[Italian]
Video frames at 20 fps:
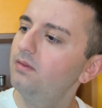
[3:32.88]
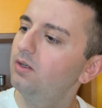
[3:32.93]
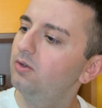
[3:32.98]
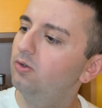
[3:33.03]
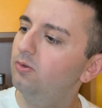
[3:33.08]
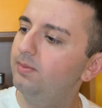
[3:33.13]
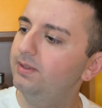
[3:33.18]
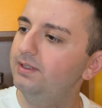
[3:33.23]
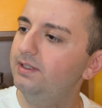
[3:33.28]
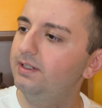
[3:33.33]

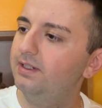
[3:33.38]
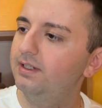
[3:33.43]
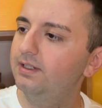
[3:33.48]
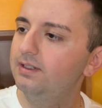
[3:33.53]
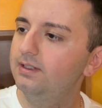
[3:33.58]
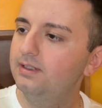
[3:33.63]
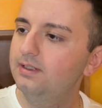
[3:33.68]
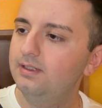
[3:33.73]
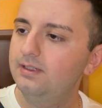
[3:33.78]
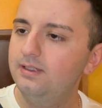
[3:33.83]
come dire
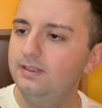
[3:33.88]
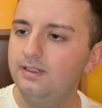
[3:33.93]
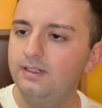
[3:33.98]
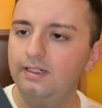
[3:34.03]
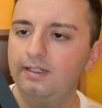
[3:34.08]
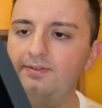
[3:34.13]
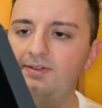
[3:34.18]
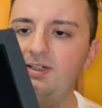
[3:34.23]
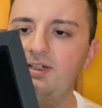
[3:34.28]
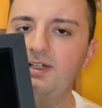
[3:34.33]

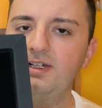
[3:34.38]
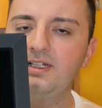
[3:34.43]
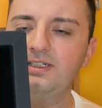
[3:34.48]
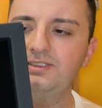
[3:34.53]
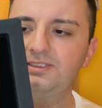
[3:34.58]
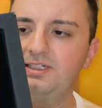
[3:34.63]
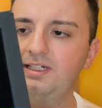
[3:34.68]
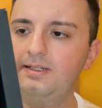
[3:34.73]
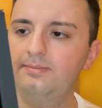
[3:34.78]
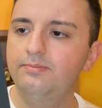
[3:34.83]
la
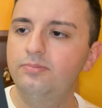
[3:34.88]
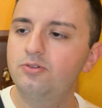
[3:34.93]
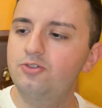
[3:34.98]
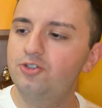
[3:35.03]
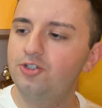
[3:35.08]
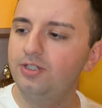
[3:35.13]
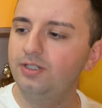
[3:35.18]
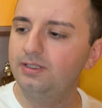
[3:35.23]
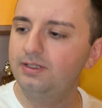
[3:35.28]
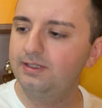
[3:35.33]
fragranza, la
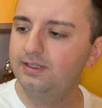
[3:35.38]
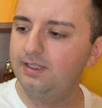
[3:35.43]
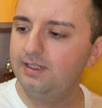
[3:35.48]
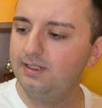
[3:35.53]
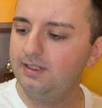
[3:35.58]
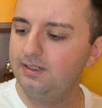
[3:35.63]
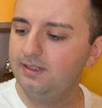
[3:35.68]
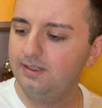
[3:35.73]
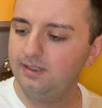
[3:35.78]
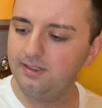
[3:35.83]

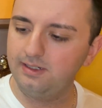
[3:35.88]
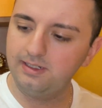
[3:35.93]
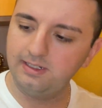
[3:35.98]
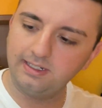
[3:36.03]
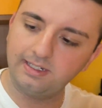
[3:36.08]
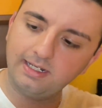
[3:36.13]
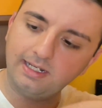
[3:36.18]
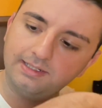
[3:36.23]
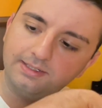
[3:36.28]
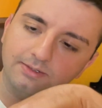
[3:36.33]
boccetta è
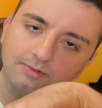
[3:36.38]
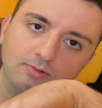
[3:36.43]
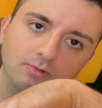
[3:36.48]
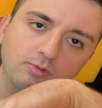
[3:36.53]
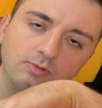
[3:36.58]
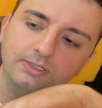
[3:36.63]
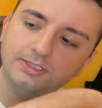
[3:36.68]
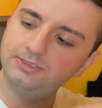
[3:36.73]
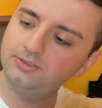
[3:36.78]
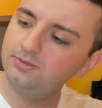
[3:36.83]
legata con
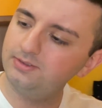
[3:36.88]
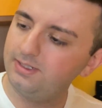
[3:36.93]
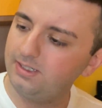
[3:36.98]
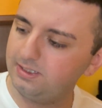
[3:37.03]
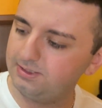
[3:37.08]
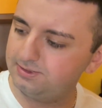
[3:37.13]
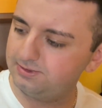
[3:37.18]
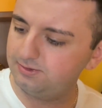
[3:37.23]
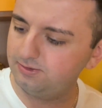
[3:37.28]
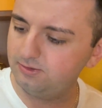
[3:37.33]
questo
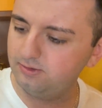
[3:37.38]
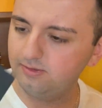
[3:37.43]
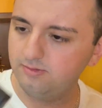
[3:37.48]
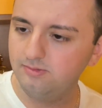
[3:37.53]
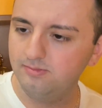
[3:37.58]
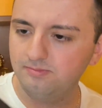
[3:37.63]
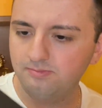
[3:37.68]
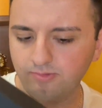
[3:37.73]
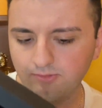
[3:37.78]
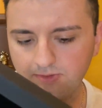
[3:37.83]

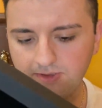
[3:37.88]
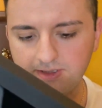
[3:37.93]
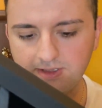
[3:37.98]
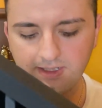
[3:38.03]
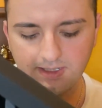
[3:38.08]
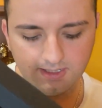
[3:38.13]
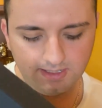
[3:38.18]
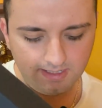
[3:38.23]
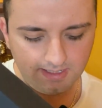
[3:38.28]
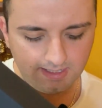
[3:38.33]
nastro,
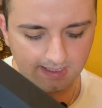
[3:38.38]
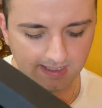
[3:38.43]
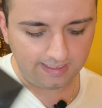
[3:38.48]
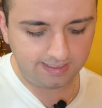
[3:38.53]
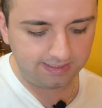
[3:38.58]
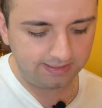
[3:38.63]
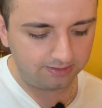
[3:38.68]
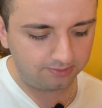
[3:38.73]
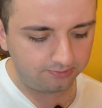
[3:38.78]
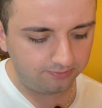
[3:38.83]
quindi
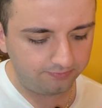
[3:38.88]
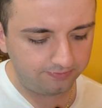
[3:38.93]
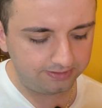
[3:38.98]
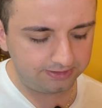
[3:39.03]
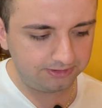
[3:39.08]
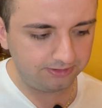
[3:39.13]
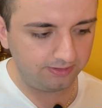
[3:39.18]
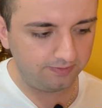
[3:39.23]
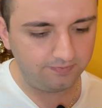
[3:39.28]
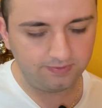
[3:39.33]
anche la
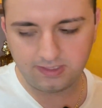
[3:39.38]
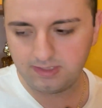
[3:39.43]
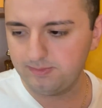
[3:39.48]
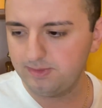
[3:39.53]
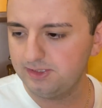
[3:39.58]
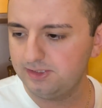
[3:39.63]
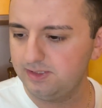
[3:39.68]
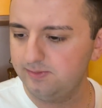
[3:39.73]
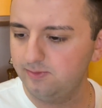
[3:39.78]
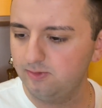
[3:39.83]
confezione è
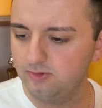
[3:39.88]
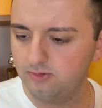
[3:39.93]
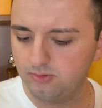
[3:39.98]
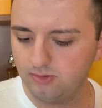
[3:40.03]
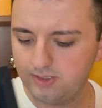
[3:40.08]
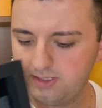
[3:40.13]
veramente molto